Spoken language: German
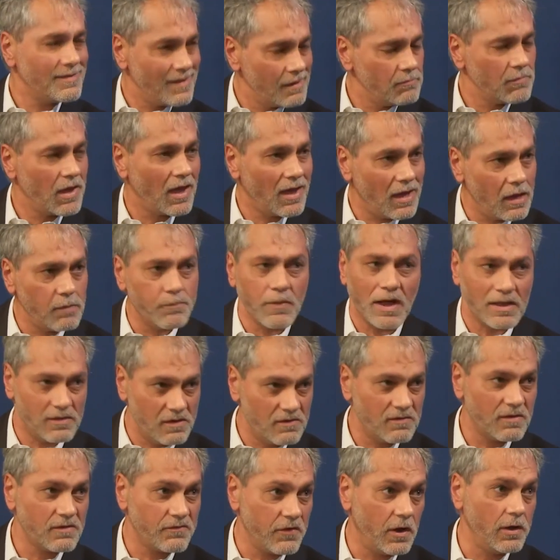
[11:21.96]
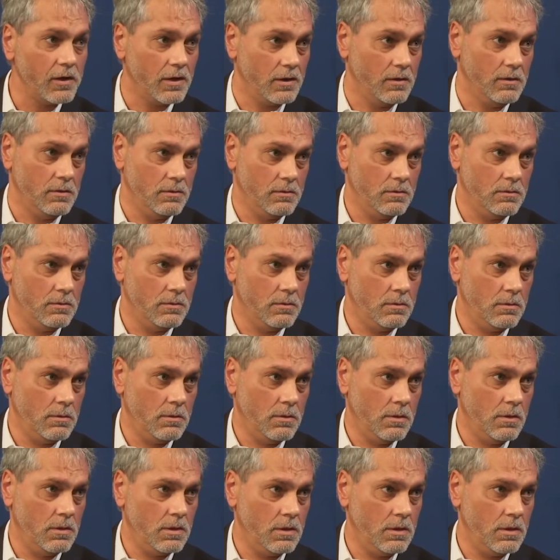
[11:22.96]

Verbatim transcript: dem gegeben hat, nicht das Volk. Mhm.